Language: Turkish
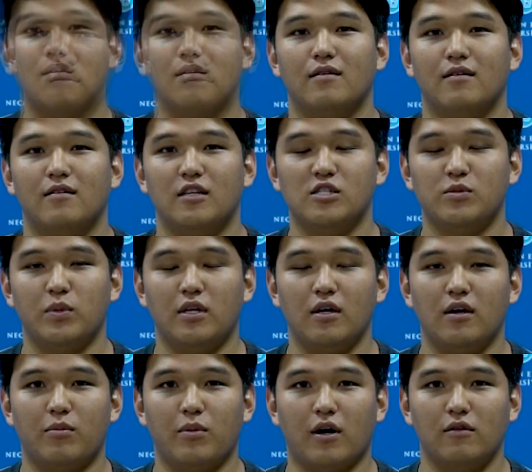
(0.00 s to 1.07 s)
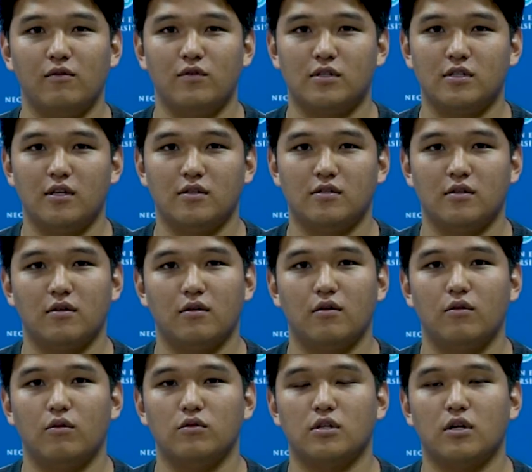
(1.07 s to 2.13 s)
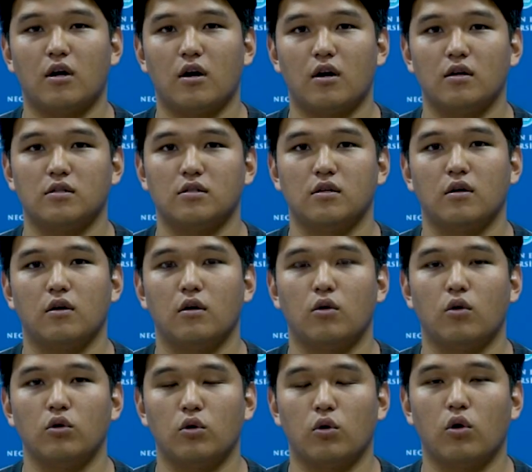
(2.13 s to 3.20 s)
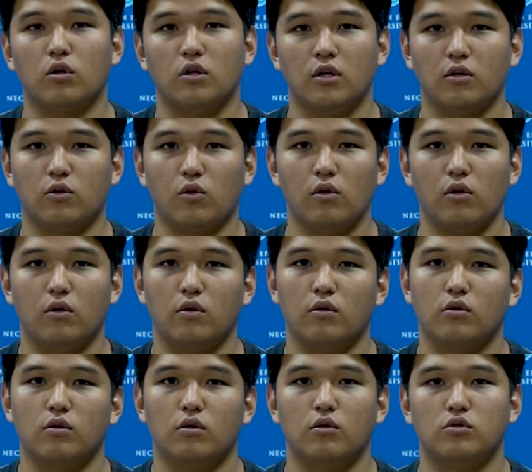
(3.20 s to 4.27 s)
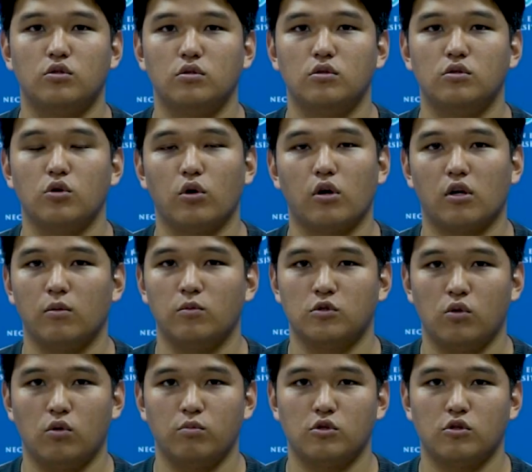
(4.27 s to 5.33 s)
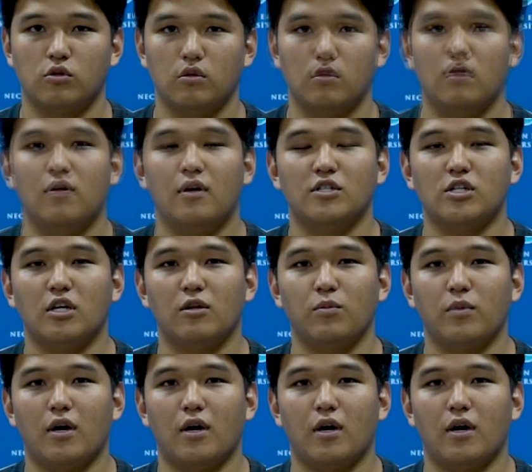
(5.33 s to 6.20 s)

E, Necmettin Erbakan Üniversitesi'nin uluslararası ko koordinatörlüğü e, çok yardımcı olmuştu. Yaşadığım